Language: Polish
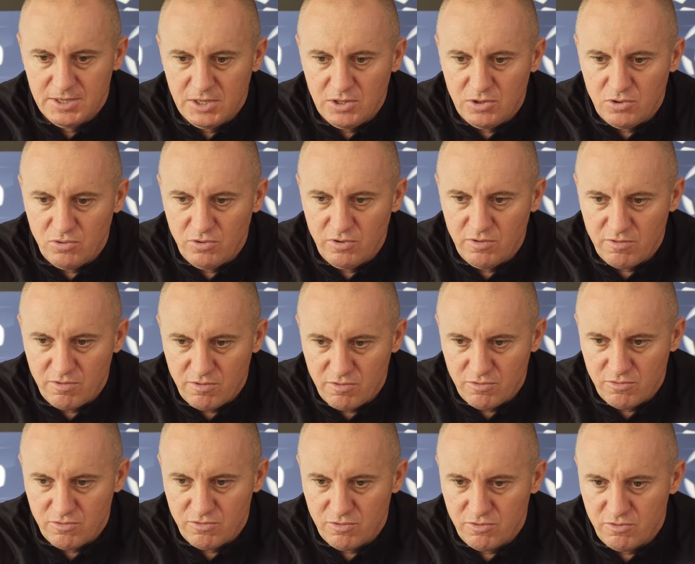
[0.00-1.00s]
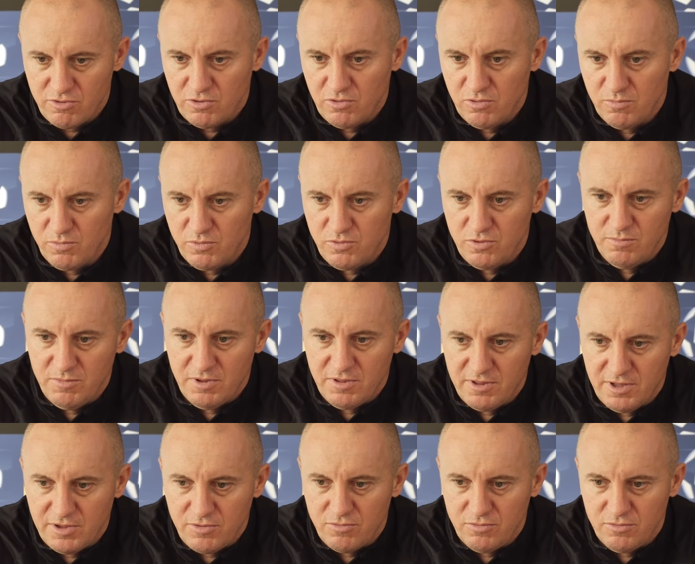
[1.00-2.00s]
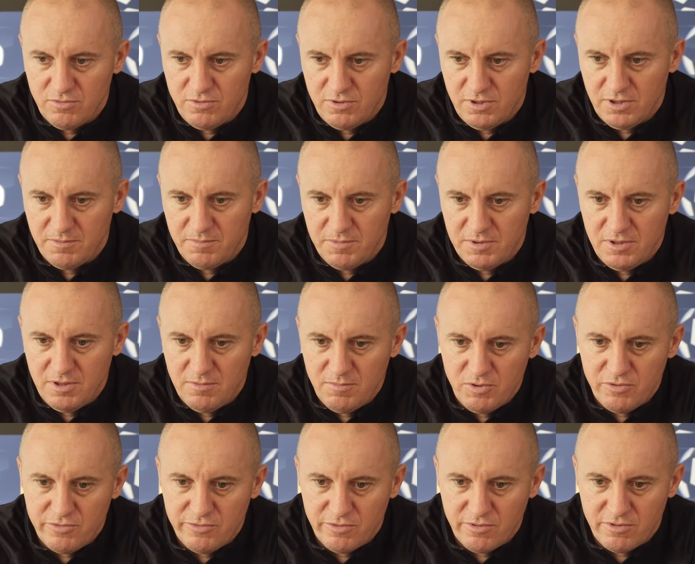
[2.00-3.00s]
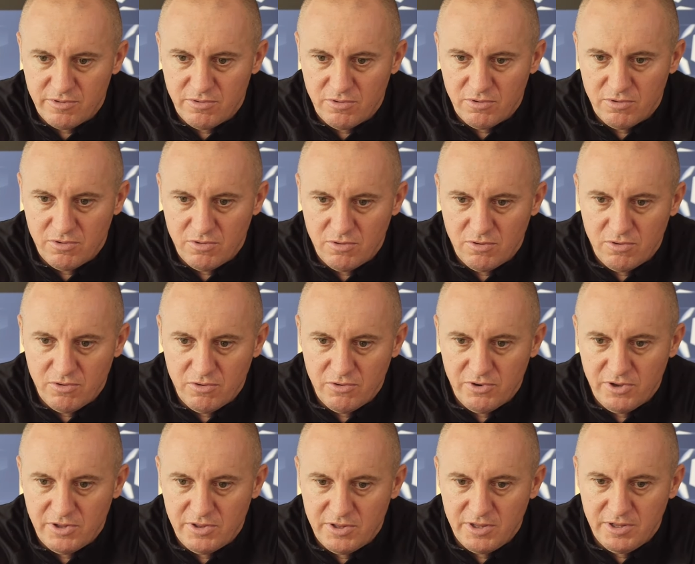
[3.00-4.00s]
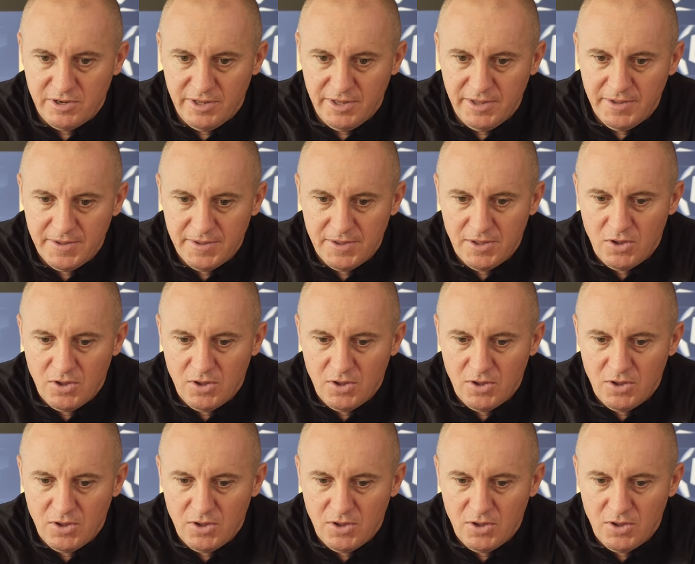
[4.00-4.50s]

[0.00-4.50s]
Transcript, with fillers: i to jest coś, od czego musimy zacząć, jakby nie myśląc o, o, na tyle